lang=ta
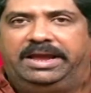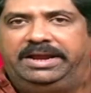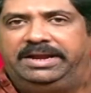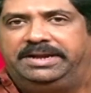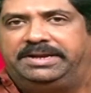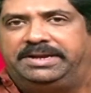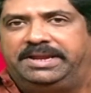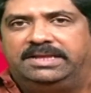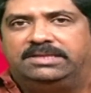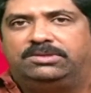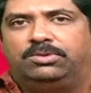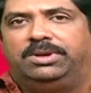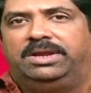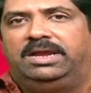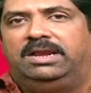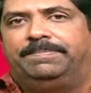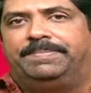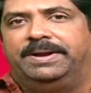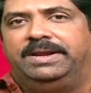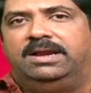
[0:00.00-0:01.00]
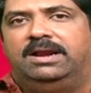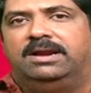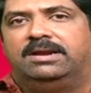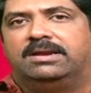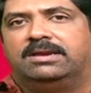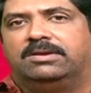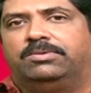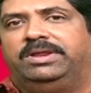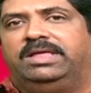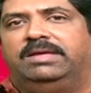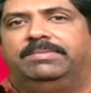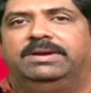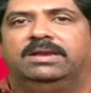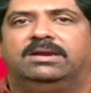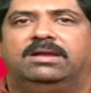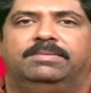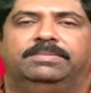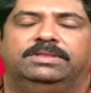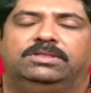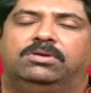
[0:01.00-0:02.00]
ஐடி துறையில் பணியாற்றக்கூடிய
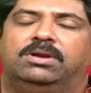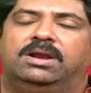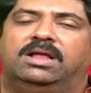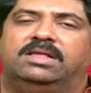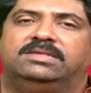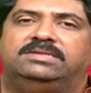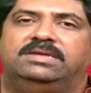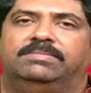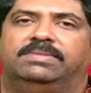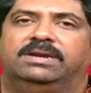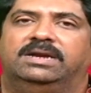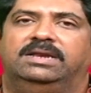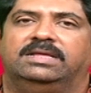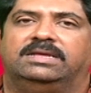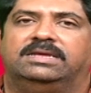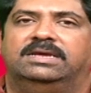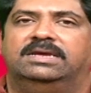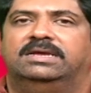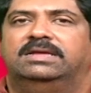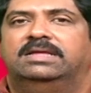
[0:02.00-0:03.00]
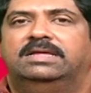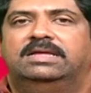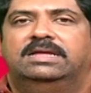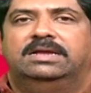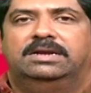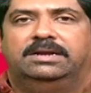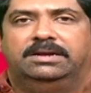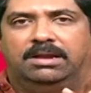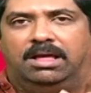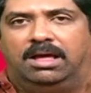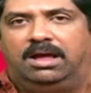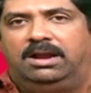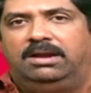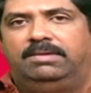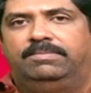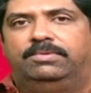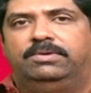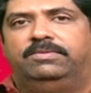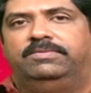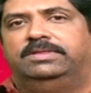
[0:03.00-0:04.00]
மிதுனராசி அன்பர்களுக்கு
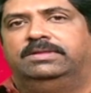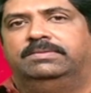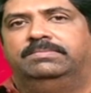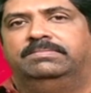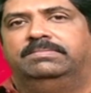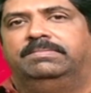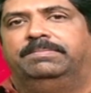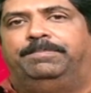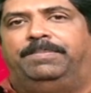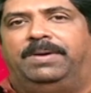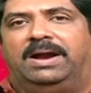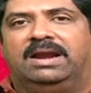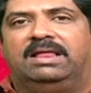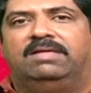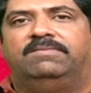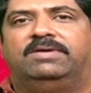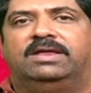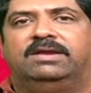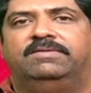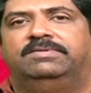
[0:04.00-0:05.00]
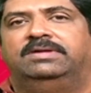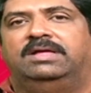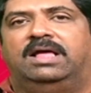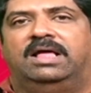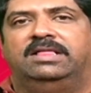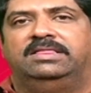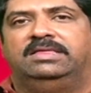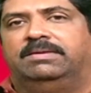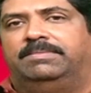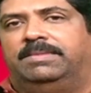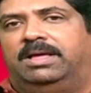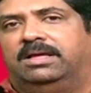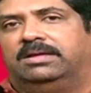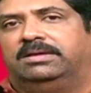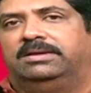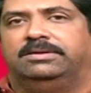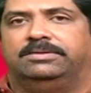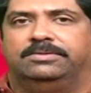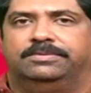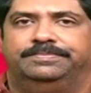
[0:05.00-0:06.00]
நாள் முழுவதும் பண வரவு
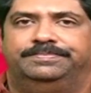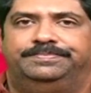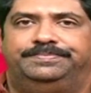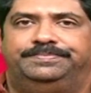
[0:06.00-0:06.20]
அதிகமாக இருக்கும்